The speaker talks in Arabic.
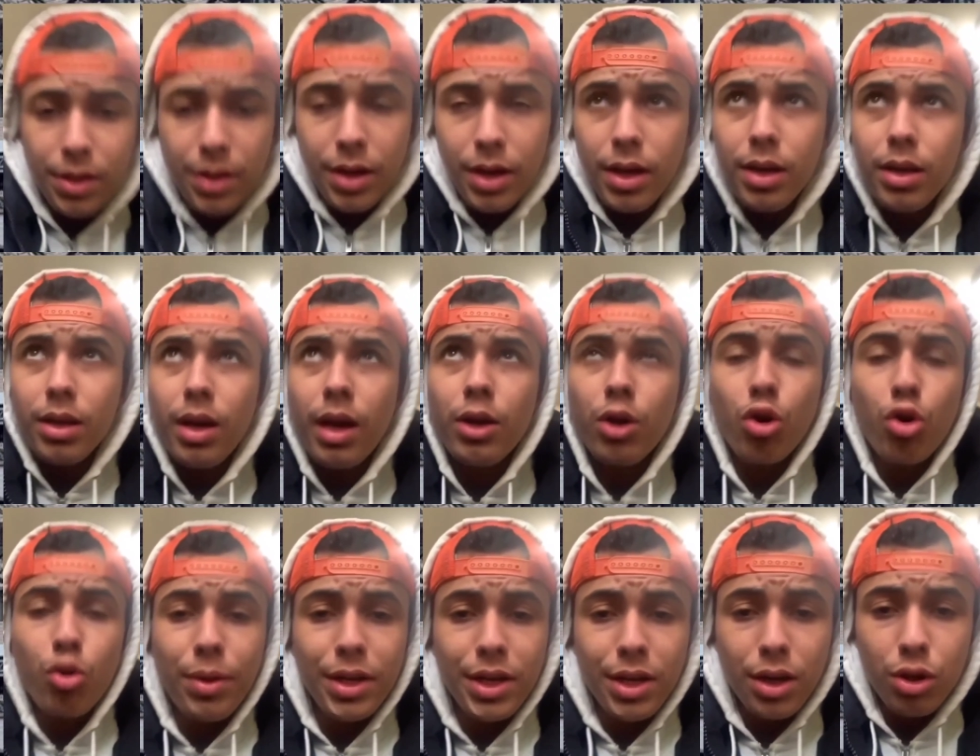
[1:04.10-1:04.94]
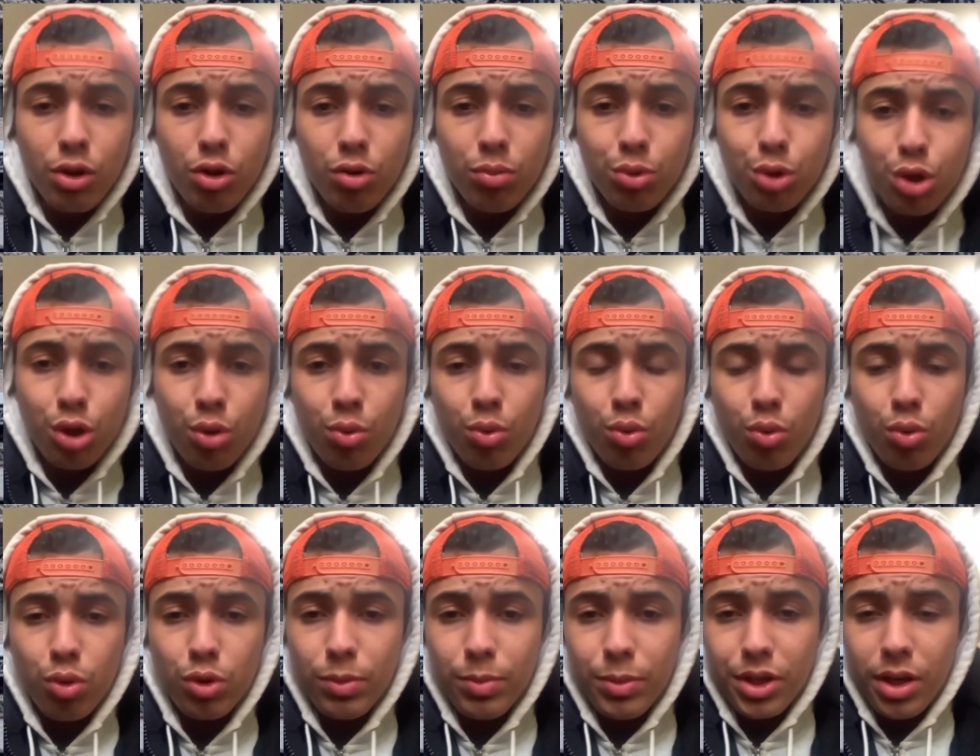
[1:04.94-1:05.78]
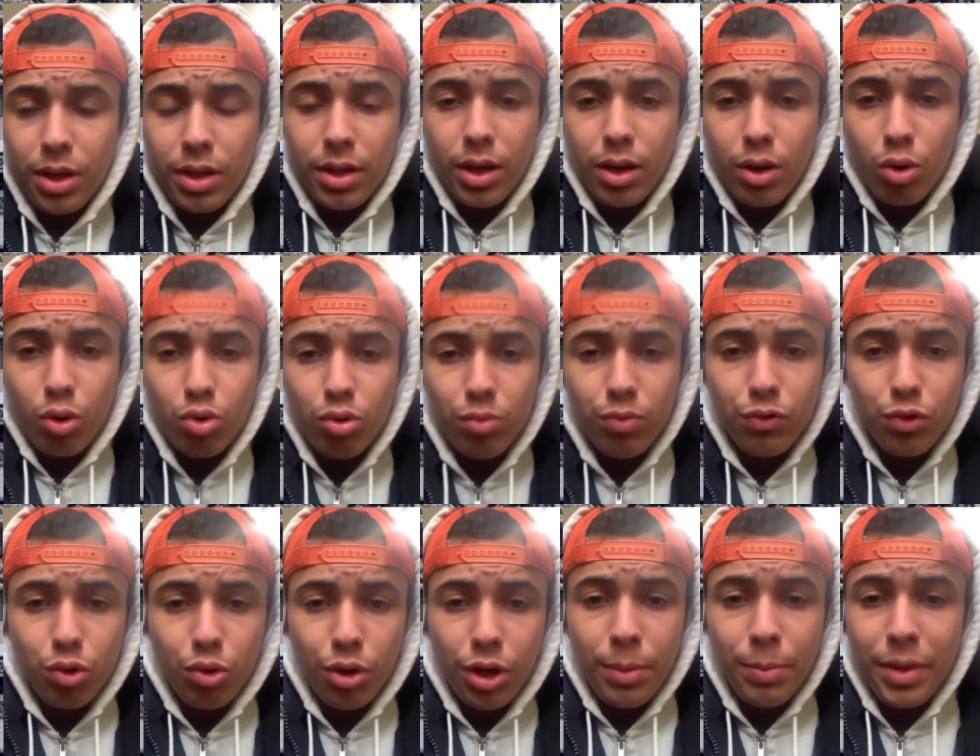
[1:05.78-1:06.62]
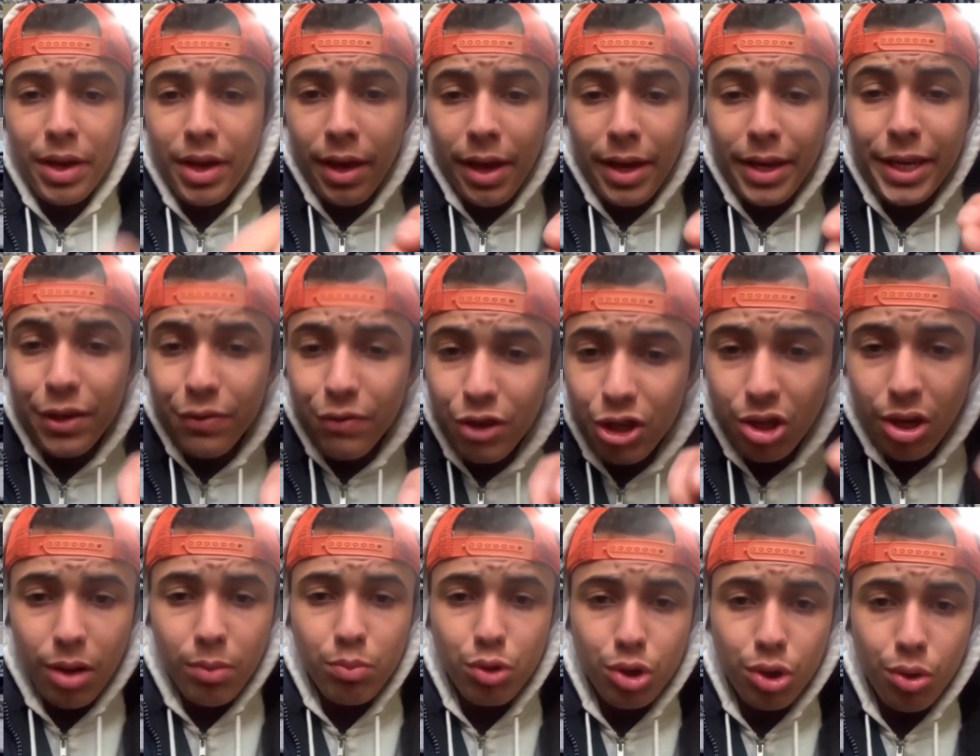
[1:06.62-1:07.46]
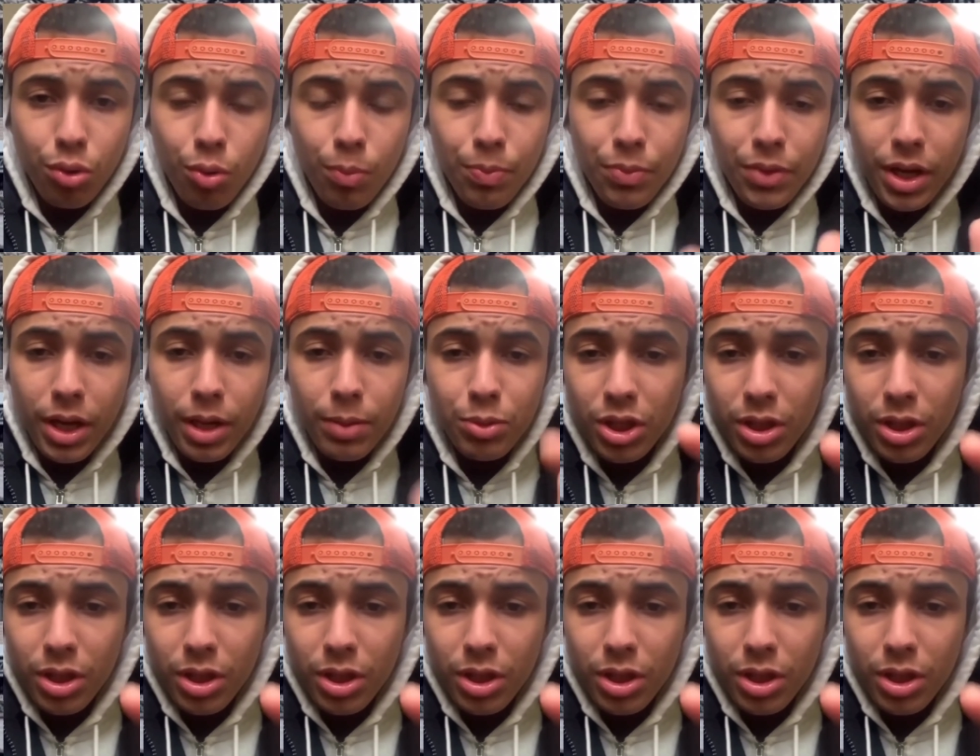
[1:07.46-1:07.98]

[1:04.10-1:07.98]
الدراري انا رومانيا نقدروا نمشيو وسمعت ان الحدود مفتوحين مي كيفاش غنمشيو الا